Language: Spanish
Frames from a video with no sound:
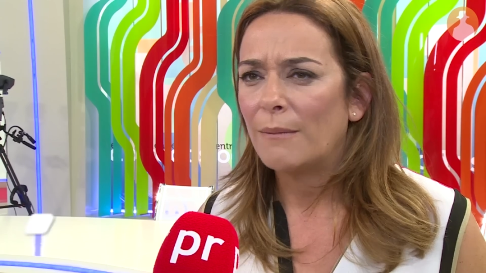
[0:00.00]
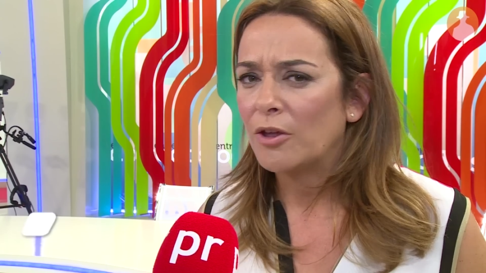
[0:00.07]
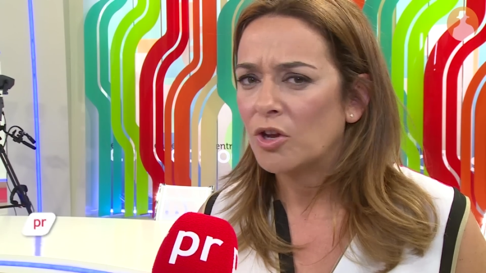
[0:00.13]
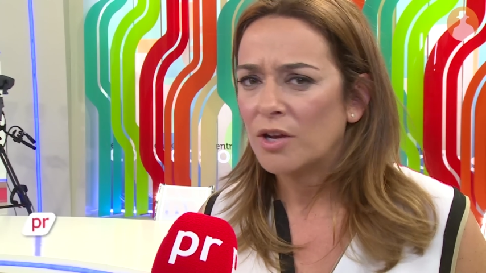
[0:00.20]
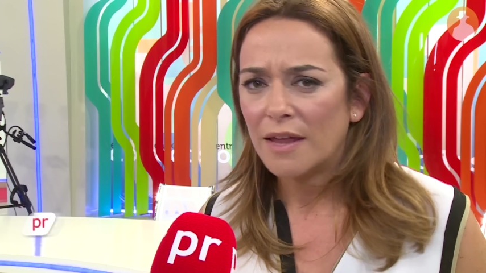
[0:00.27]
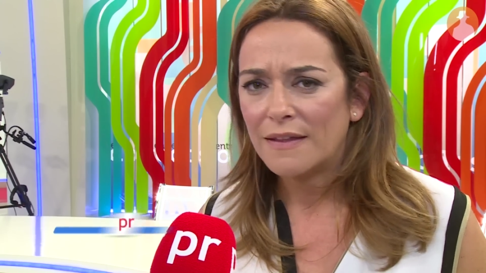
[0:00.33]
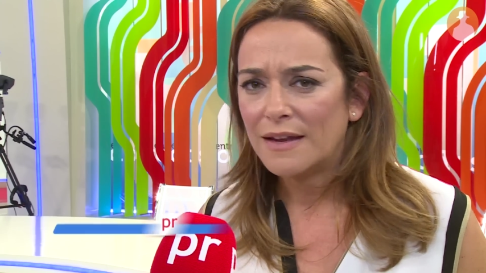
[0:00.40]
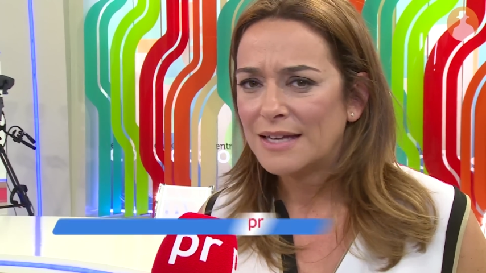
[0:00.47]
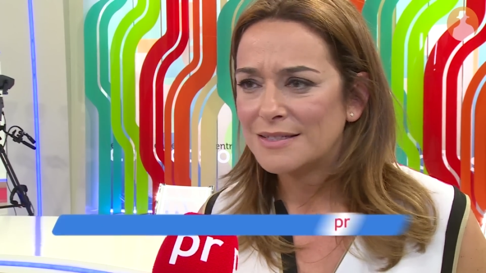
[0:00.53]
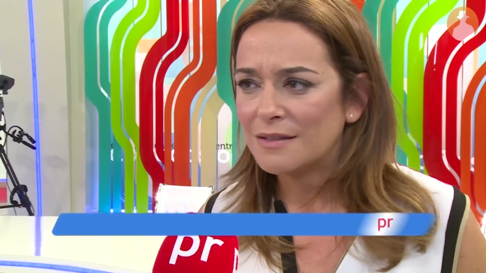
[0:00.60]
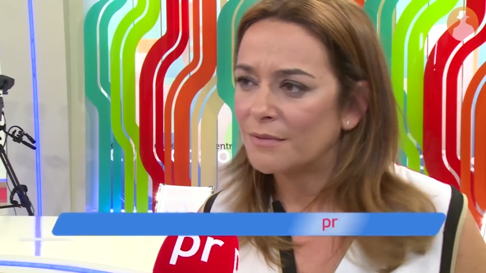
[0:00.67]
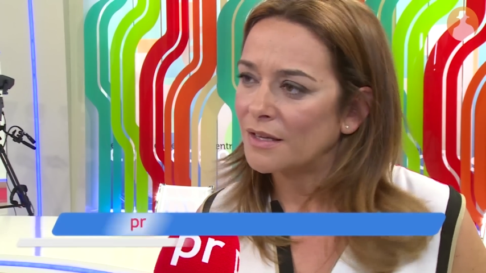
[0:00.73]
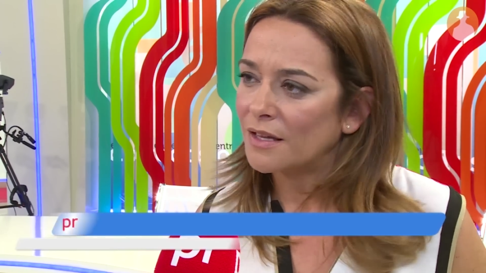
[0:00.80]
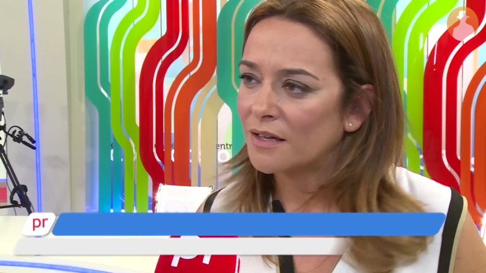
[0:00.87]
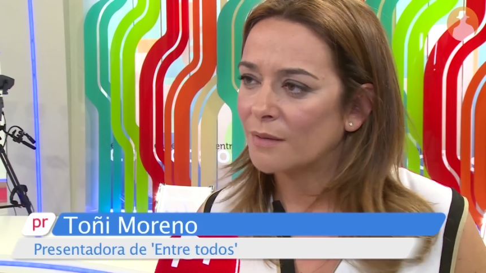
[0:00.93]
mayoría de las
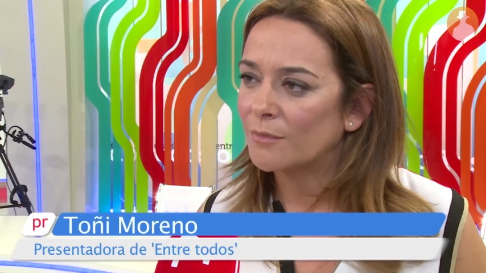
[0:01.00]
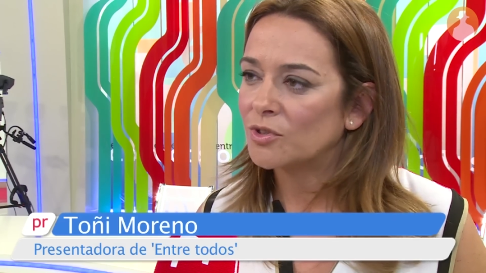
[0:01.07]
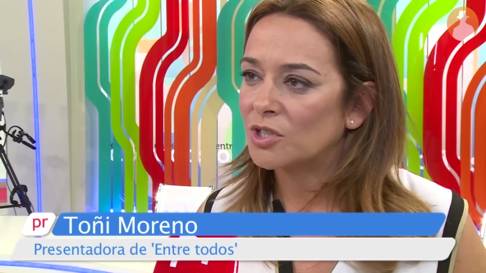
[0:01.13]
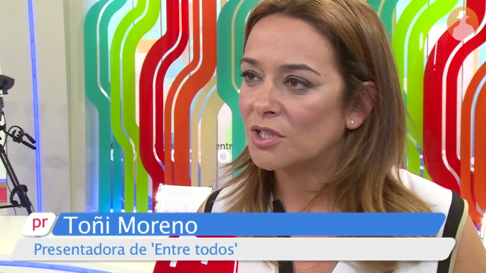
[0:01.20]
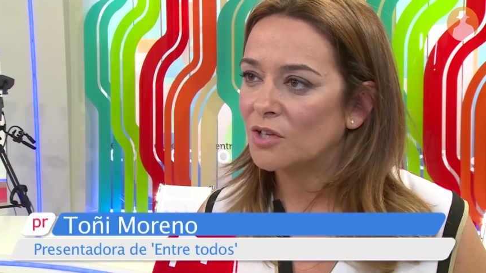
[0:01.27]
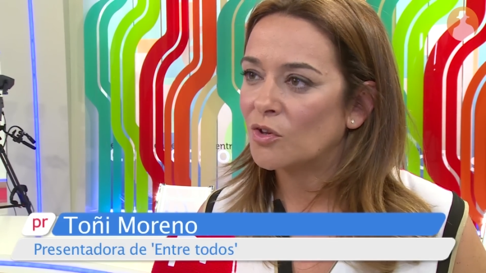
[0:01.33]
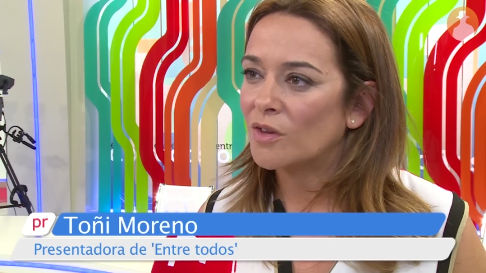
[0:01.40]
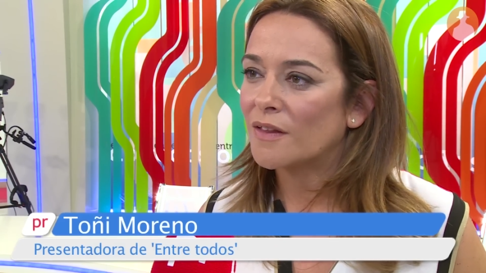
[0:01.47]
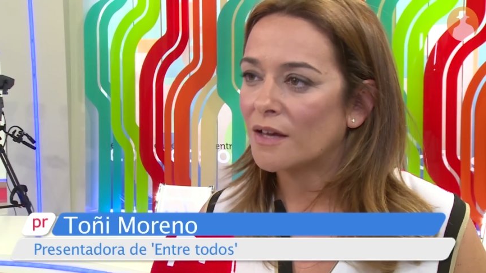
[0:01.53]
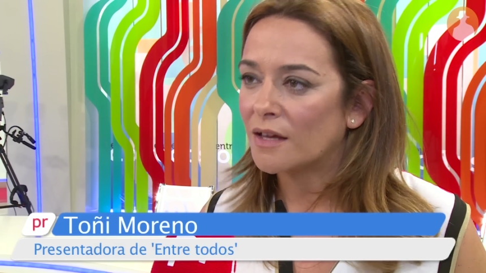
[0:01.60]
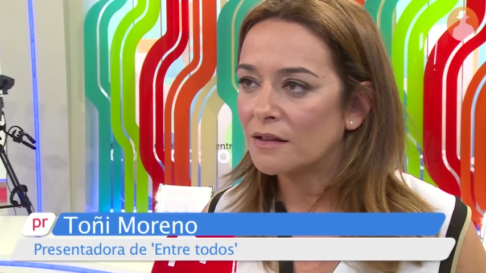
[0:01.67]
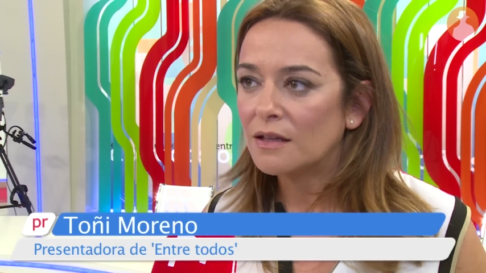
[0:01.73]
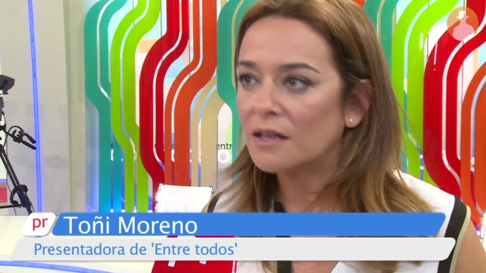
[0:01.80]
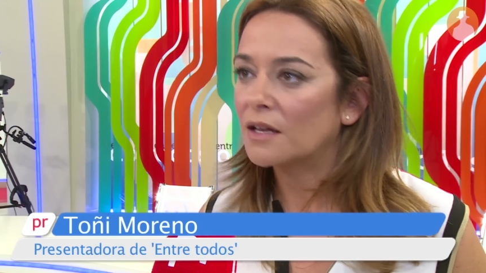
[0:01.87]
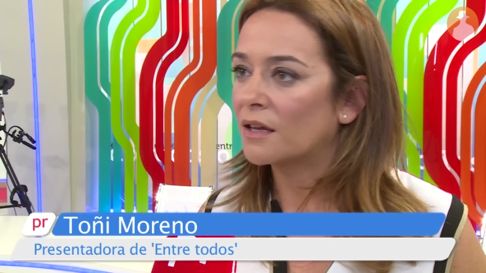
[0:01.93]
llamadas que hemos tenido es de
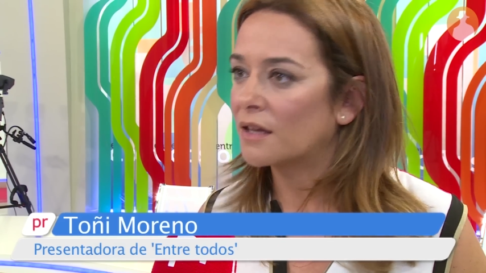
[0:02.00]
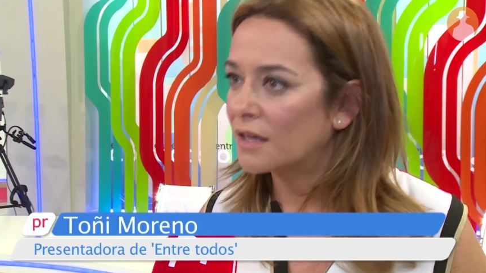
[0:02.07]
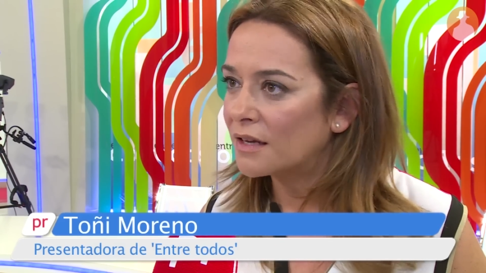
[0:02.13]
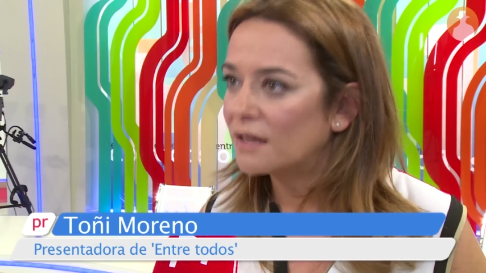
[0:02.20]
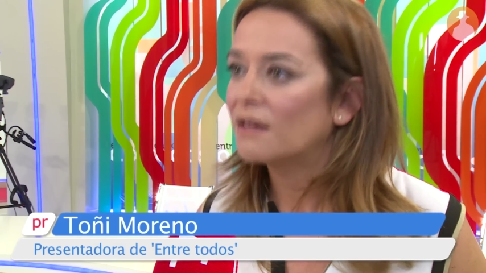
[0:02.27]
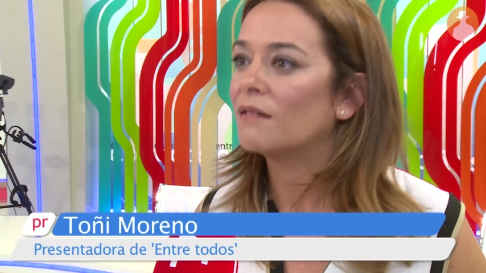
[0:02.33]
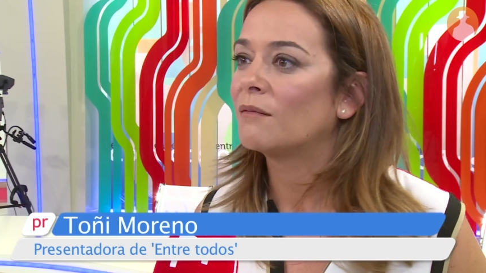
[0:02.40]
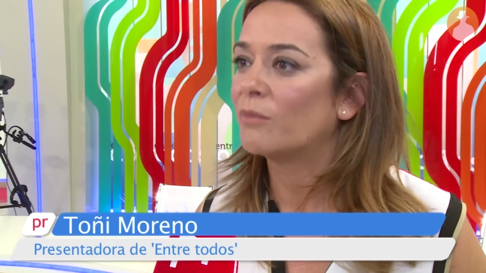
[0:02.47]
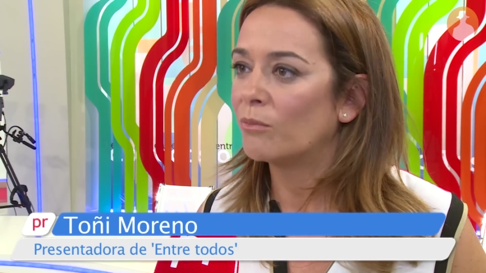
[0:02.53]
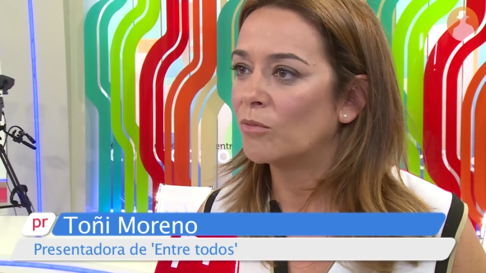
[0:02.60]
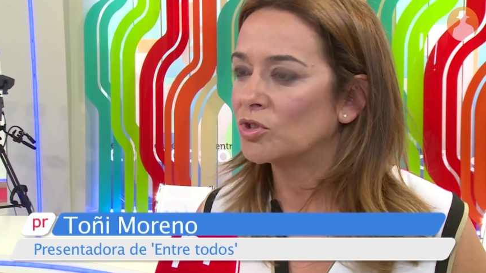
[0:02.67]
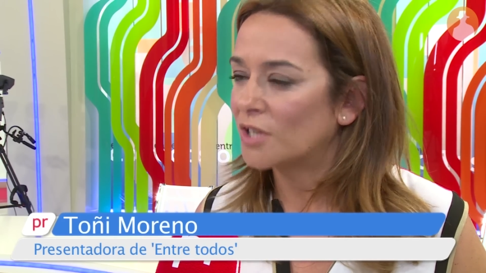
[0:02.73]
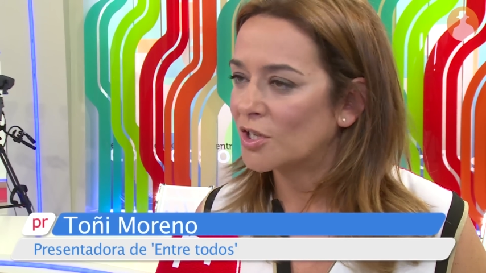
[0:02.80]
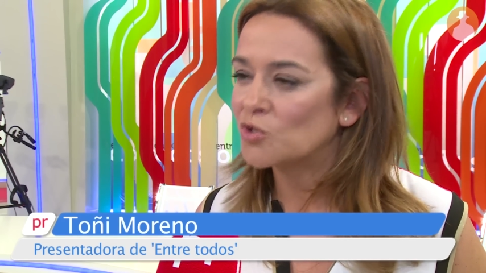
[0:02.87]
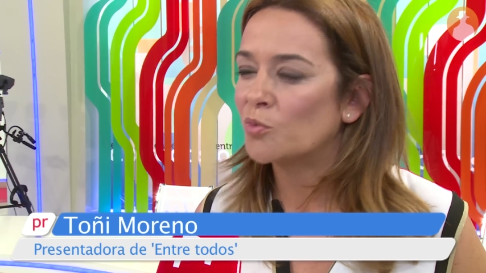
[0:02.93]
gente que quiere
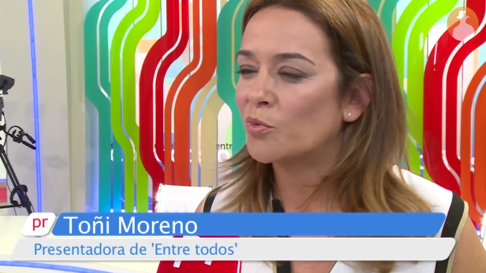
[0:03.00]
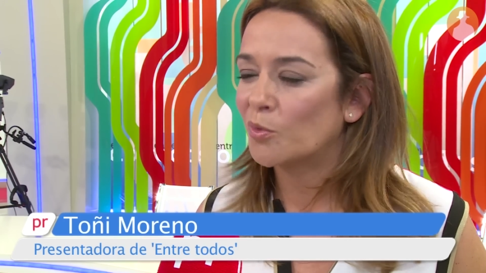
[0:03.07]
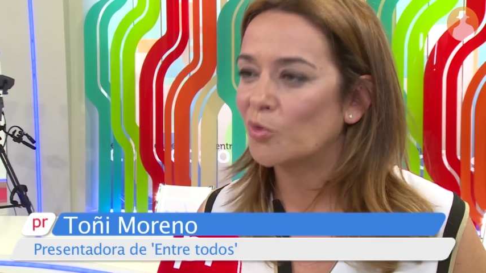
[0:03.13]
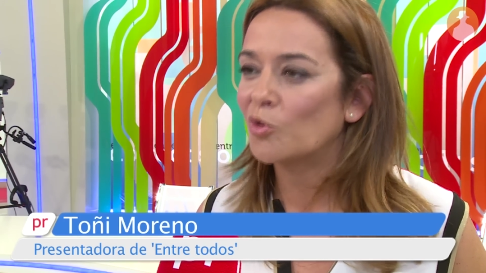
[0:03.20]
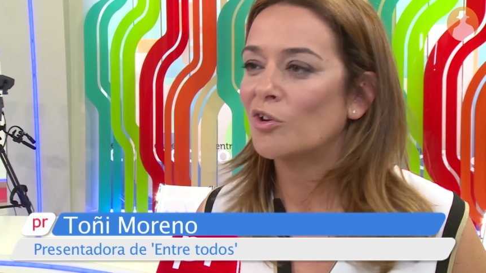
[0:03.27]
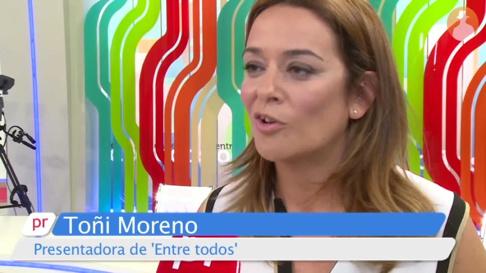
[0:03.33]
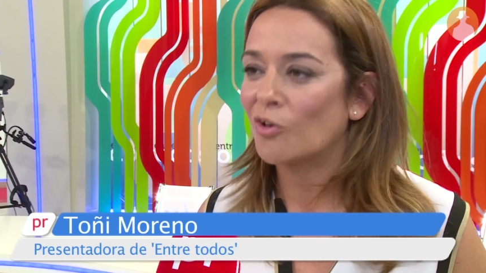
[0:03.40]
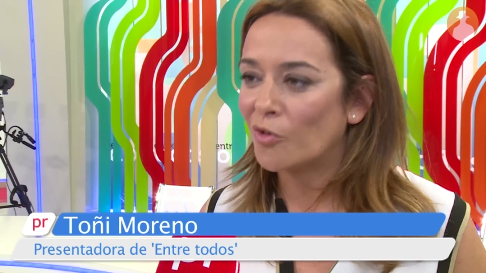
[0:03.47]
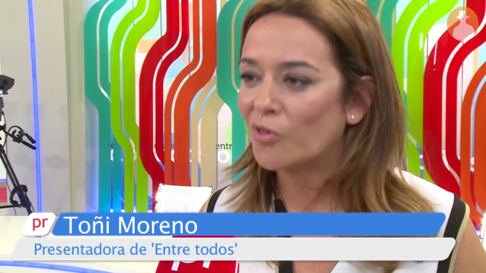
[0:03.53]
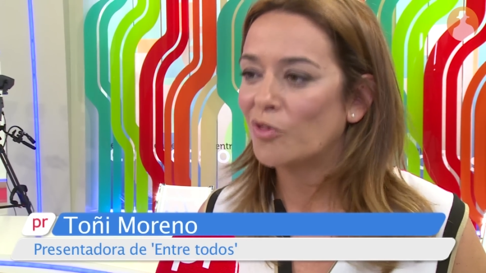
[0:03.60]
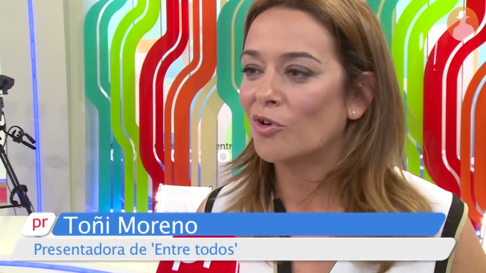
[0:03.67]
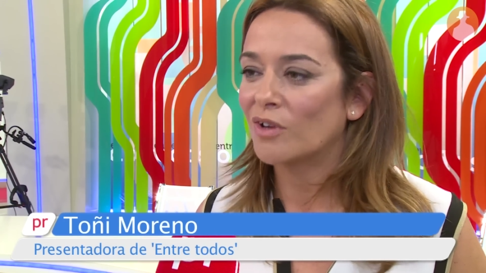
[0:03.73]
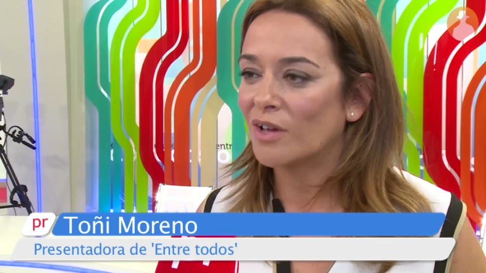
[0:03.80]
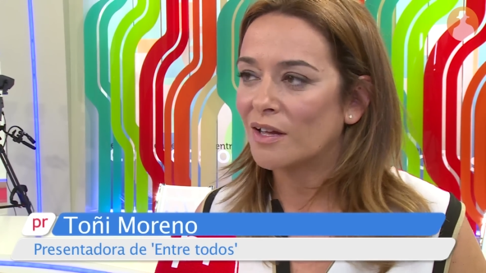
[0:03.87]
montar su propio negocio,